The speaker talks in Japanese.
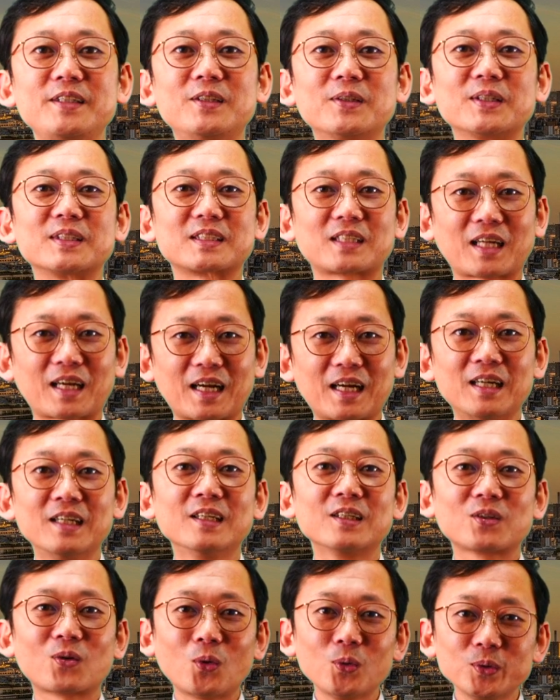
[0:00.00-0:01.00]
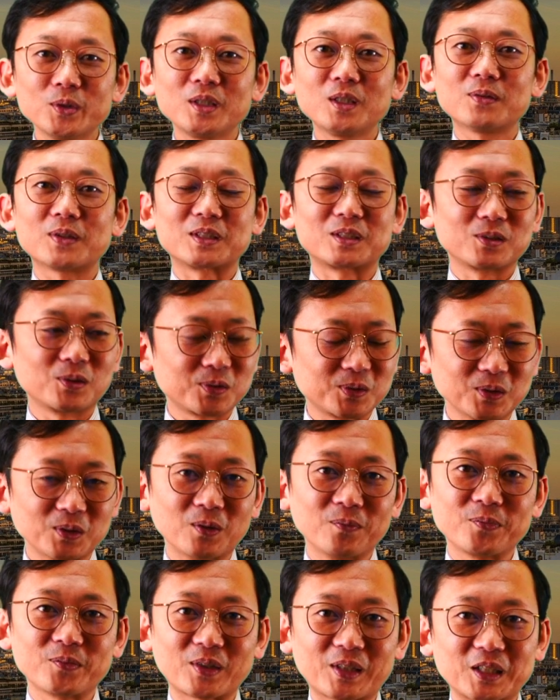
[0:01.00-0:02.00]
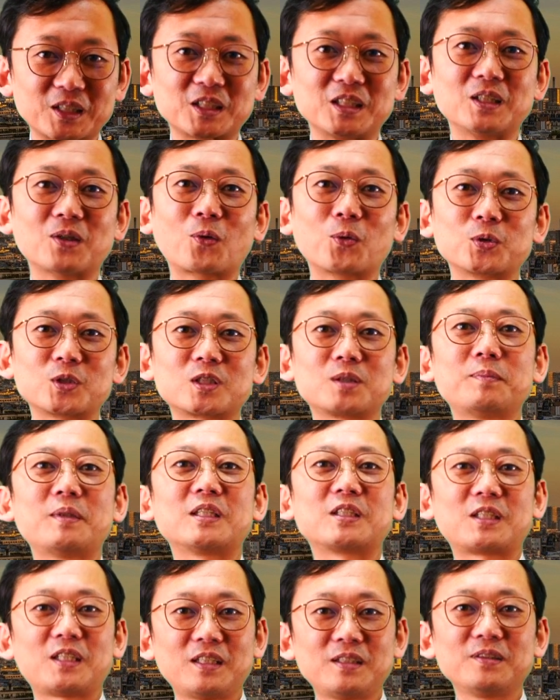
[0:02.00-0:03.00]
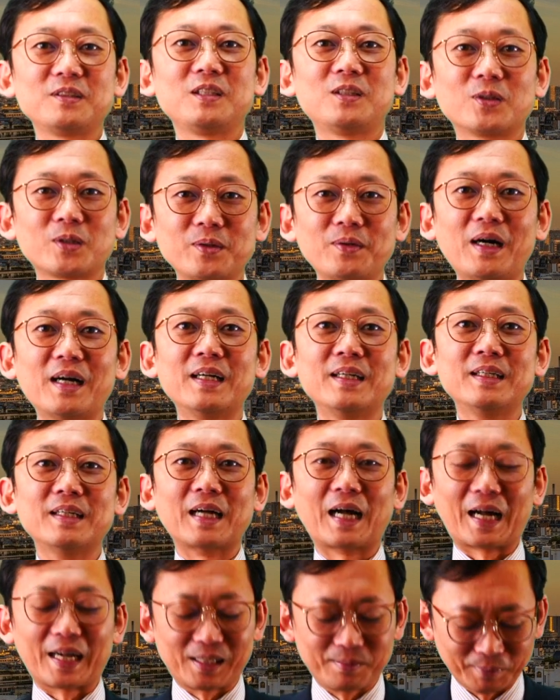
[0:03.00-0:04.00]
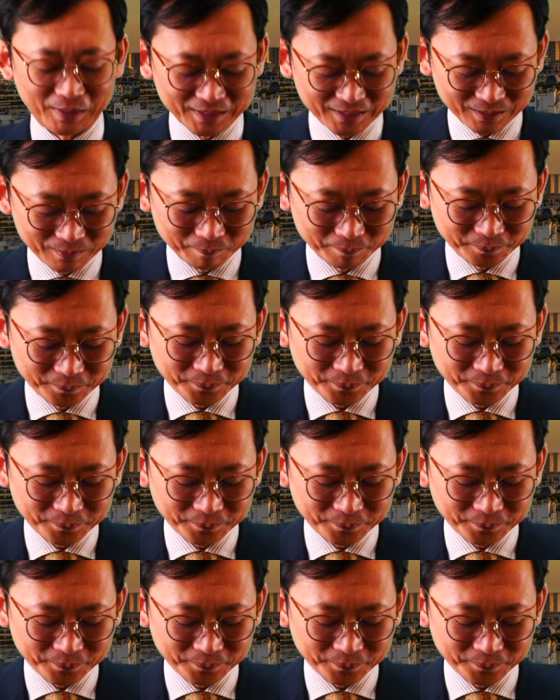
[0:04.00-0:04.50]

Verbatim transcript: 色ですからこういう色はすごく私おすすめしている色ではあります